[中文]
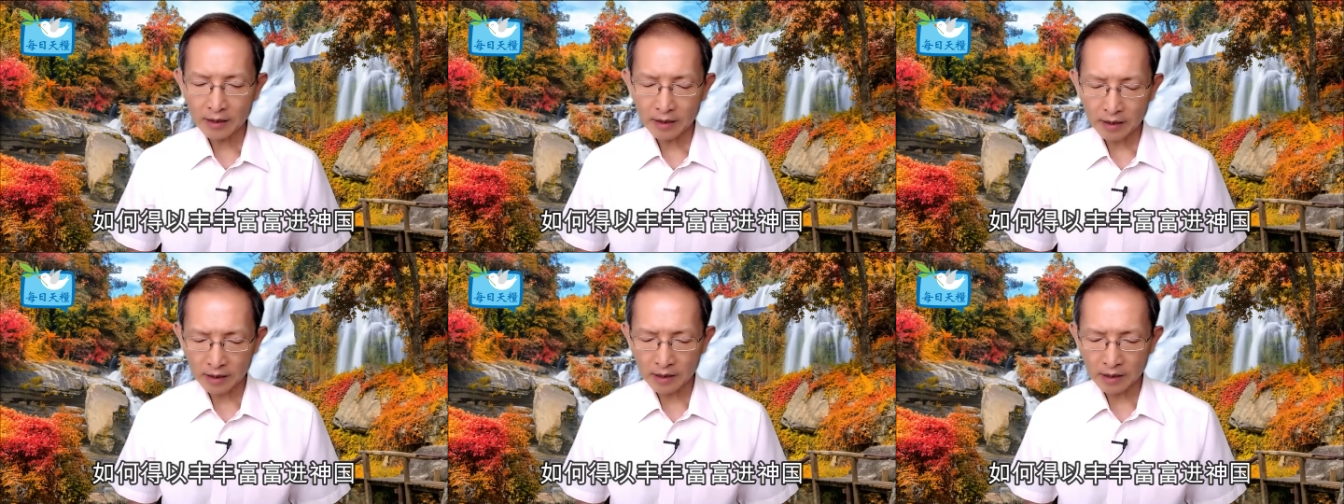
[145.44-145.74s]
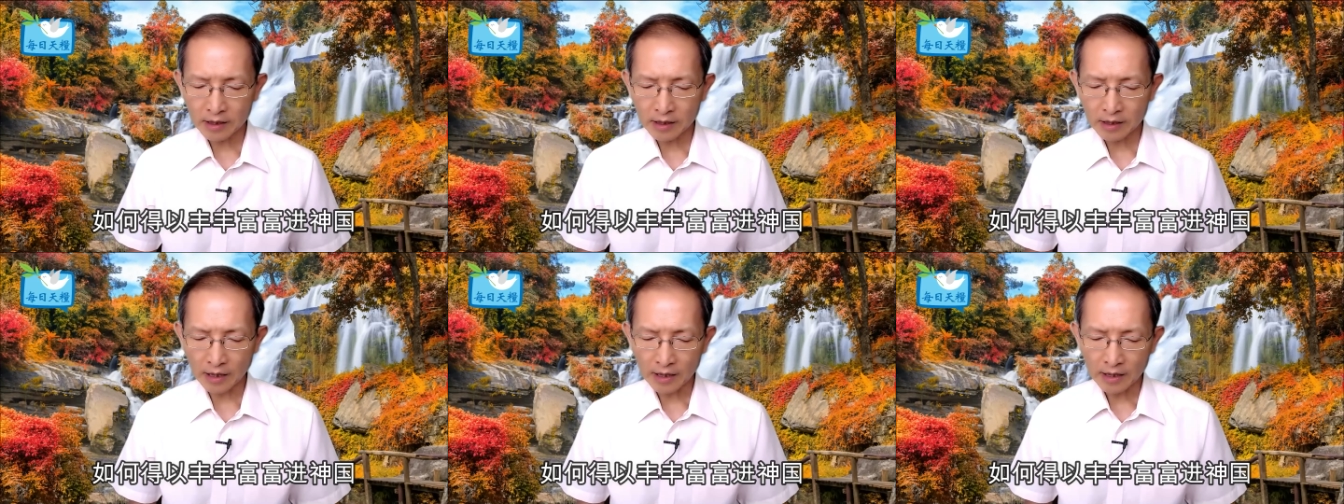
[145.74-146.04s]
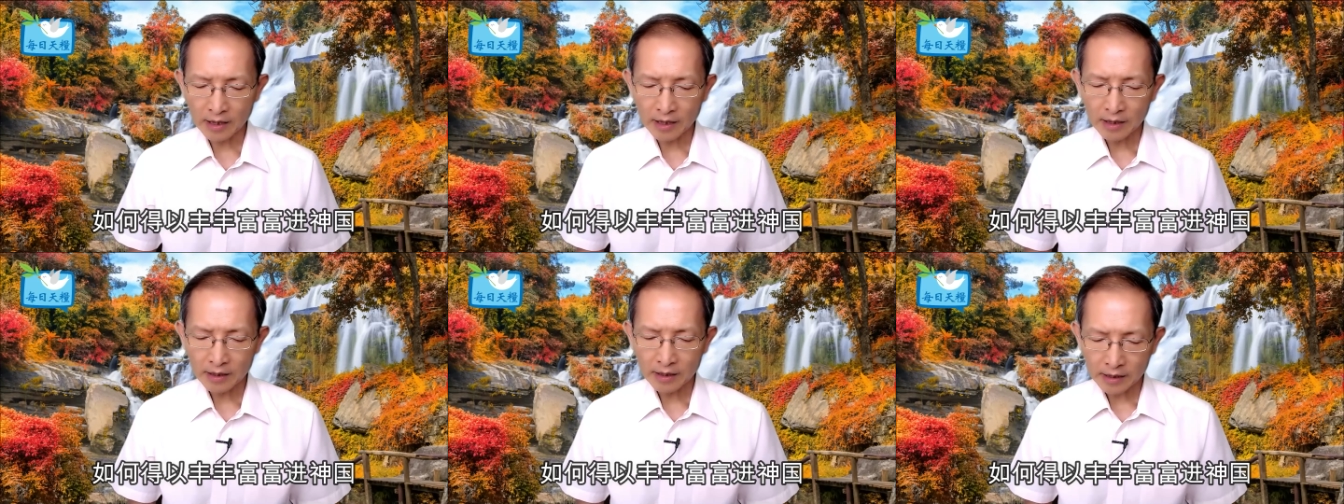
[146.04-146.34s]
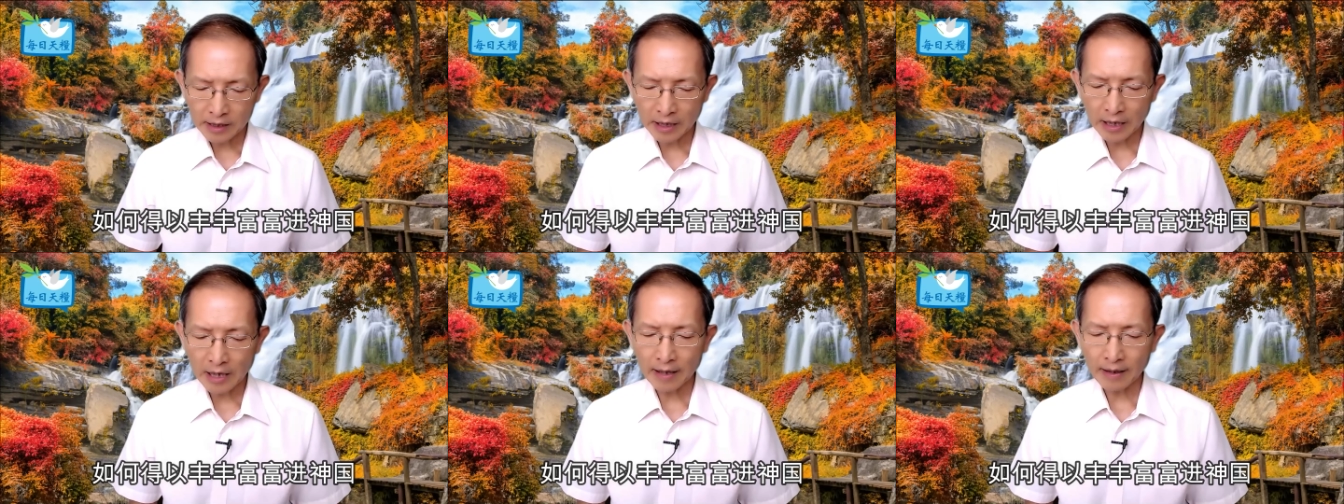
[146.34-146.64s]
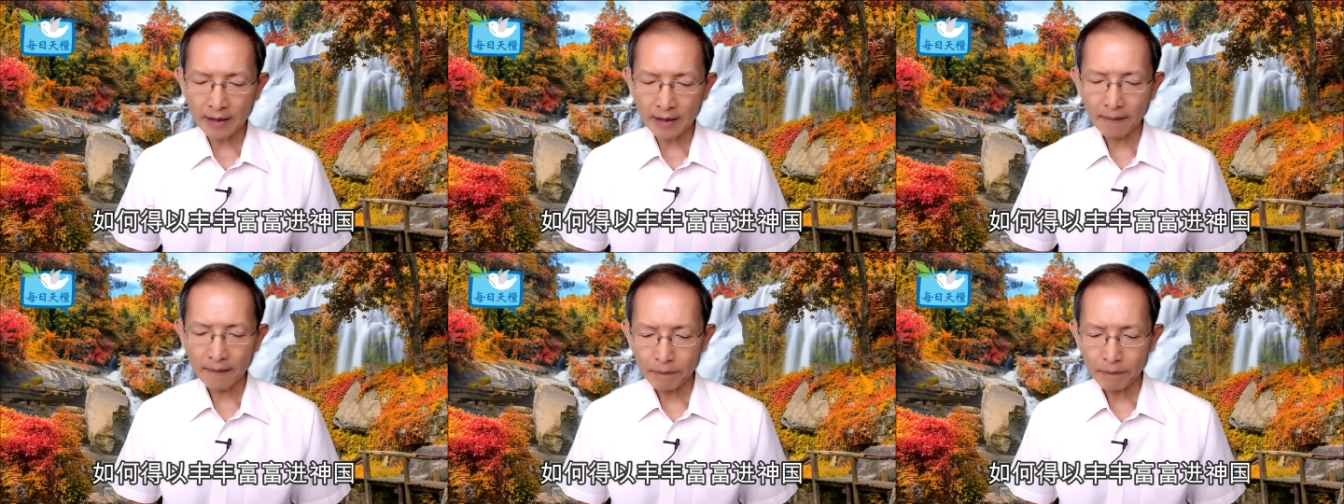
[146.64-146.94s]
十一节，这
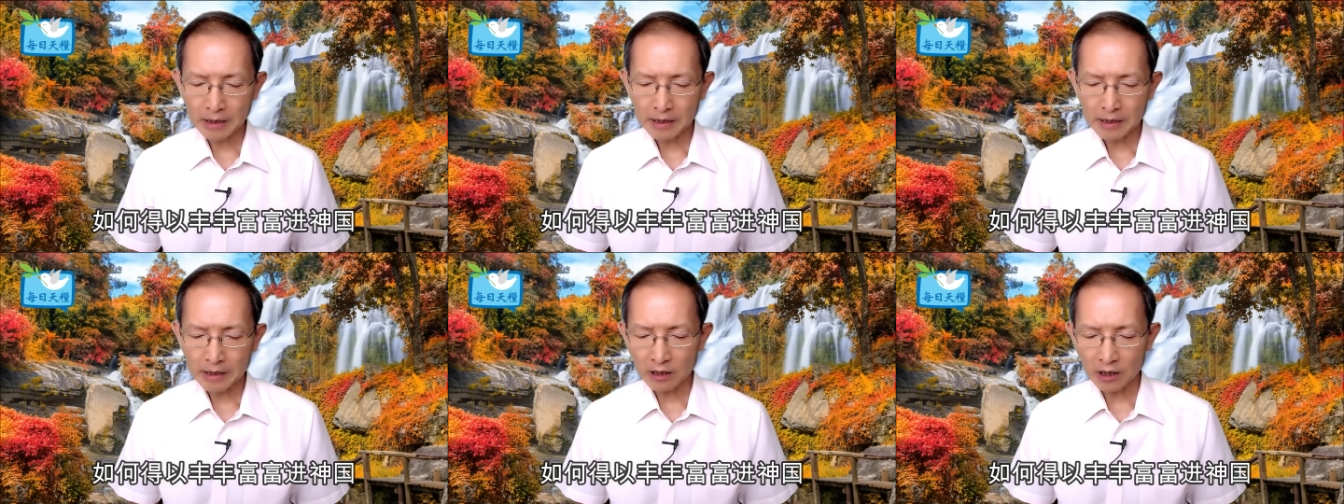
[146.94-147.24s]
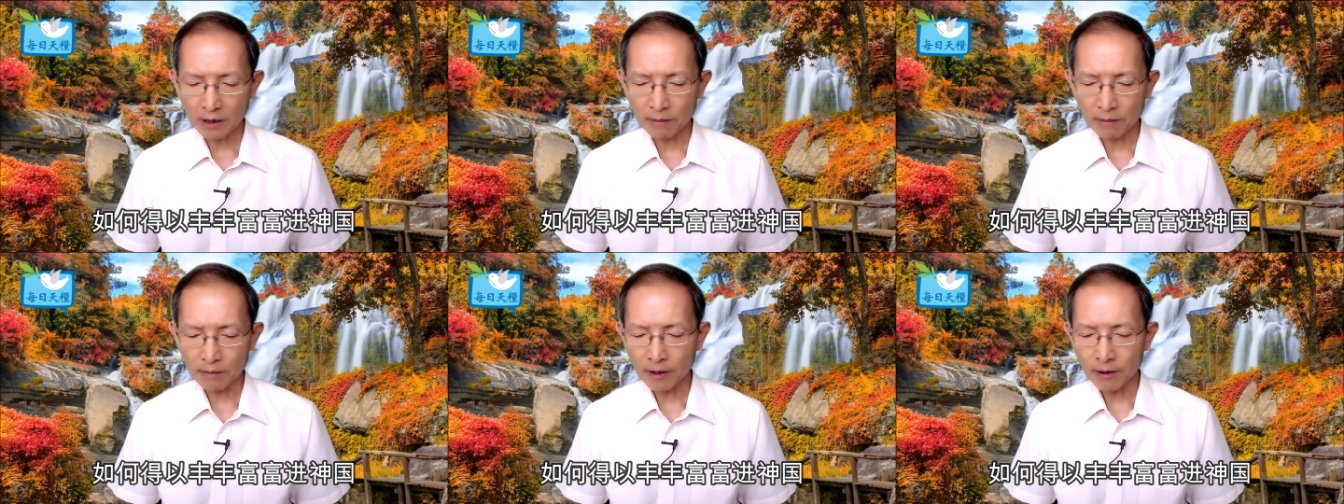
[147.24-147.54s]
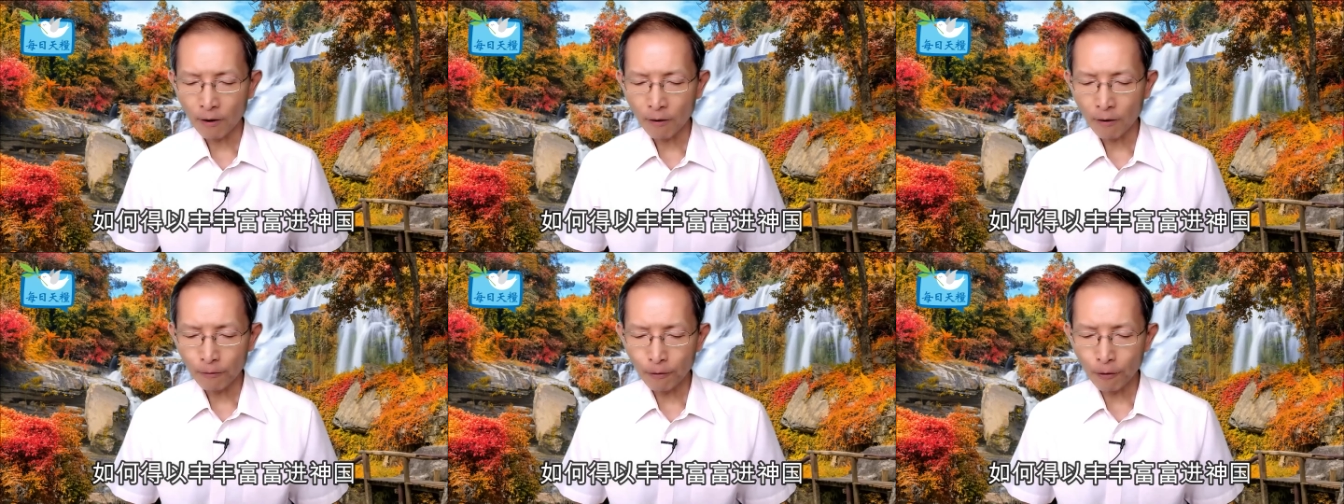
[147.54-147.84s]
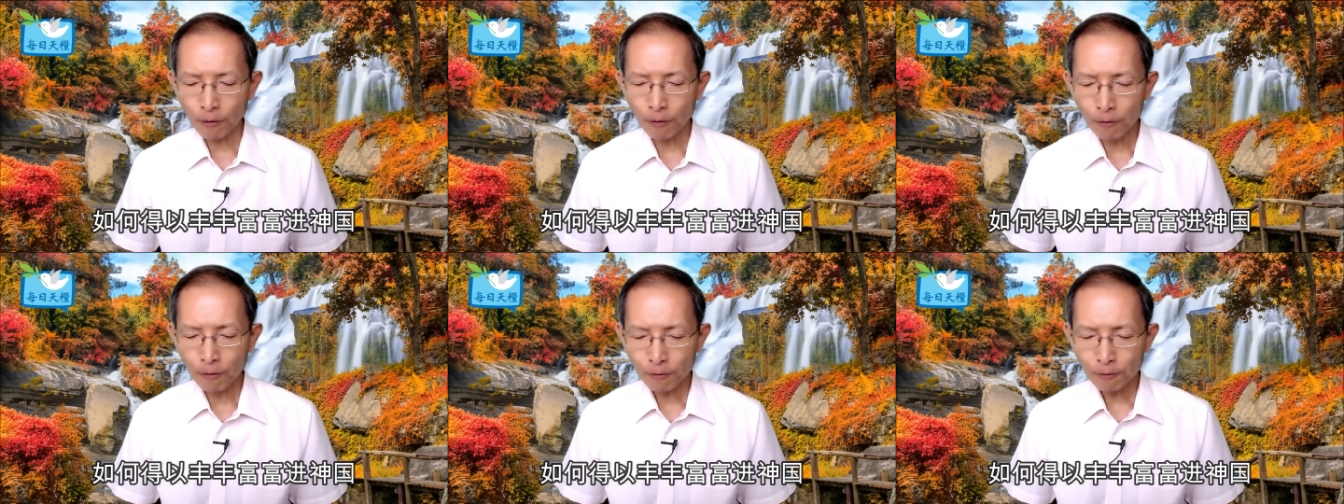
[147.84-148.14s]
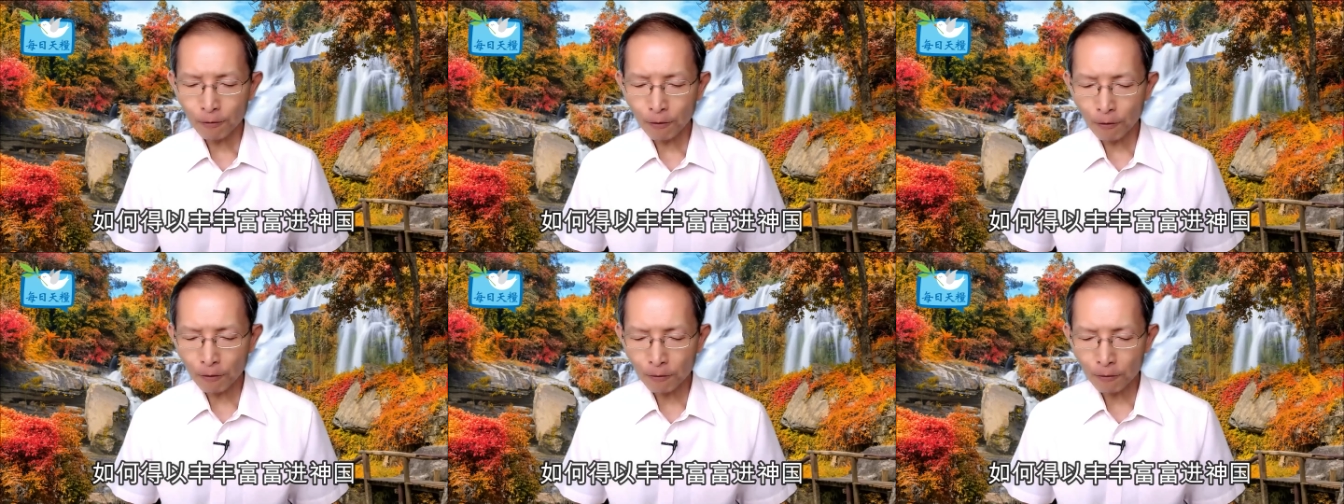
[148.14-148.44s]
样必叫你们
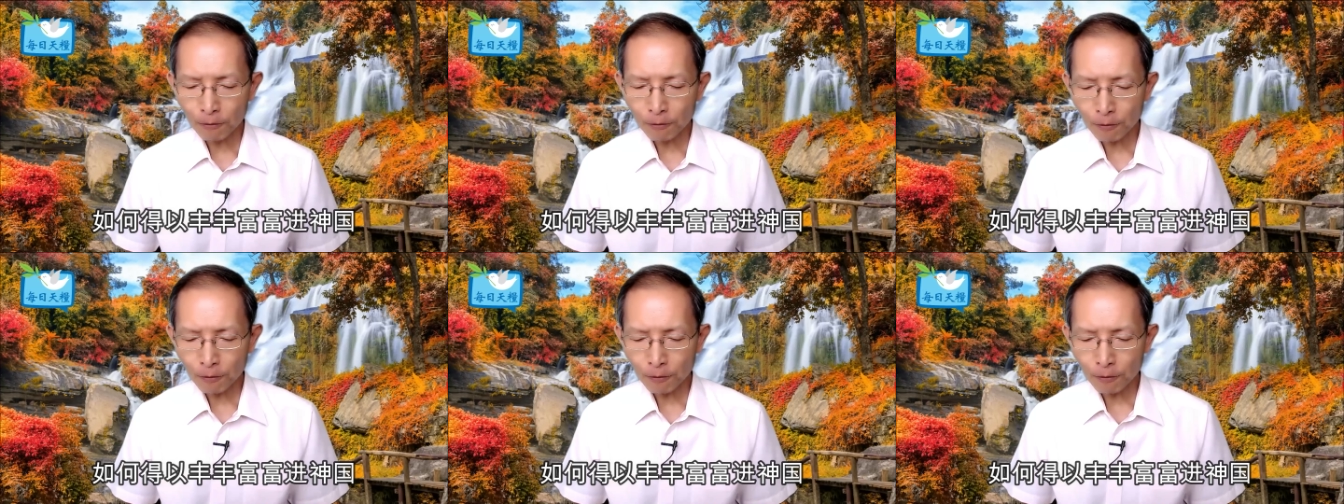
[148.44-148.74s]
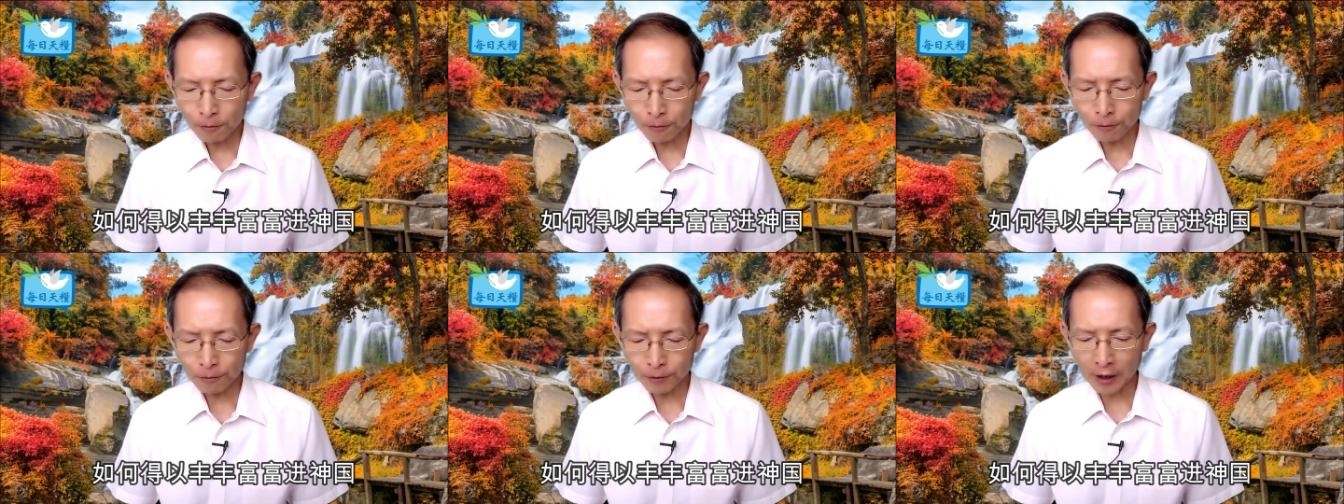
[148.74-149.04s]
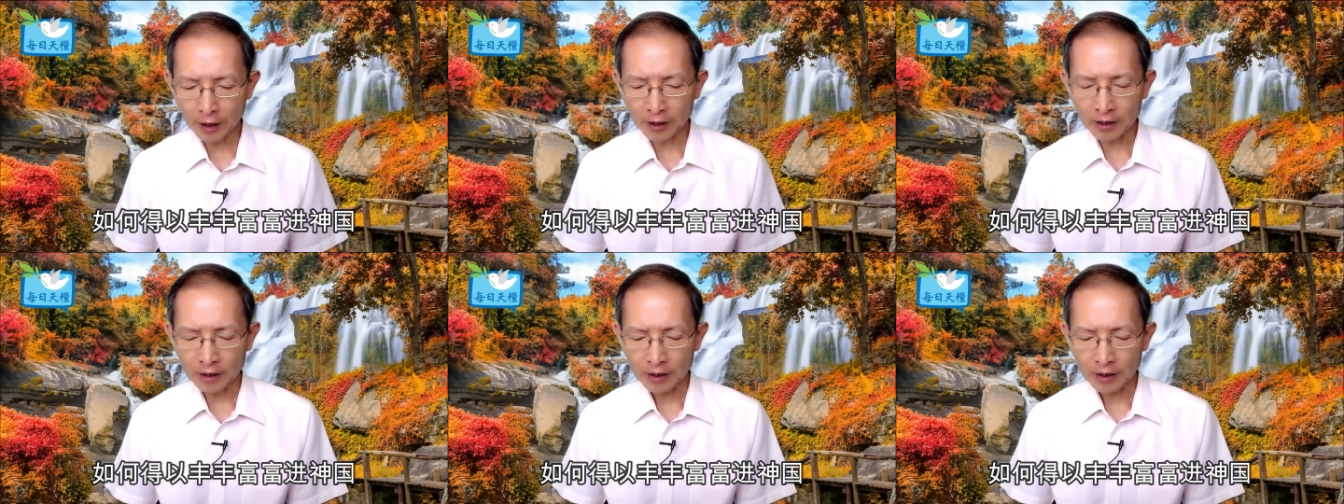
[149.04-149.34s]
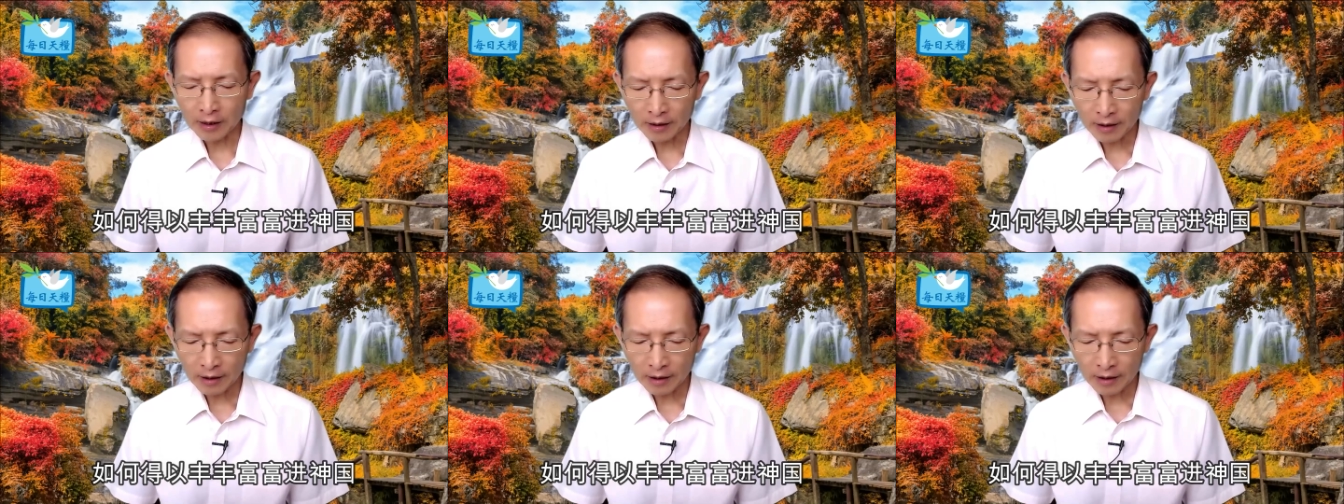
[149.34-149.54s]
丰丰富富的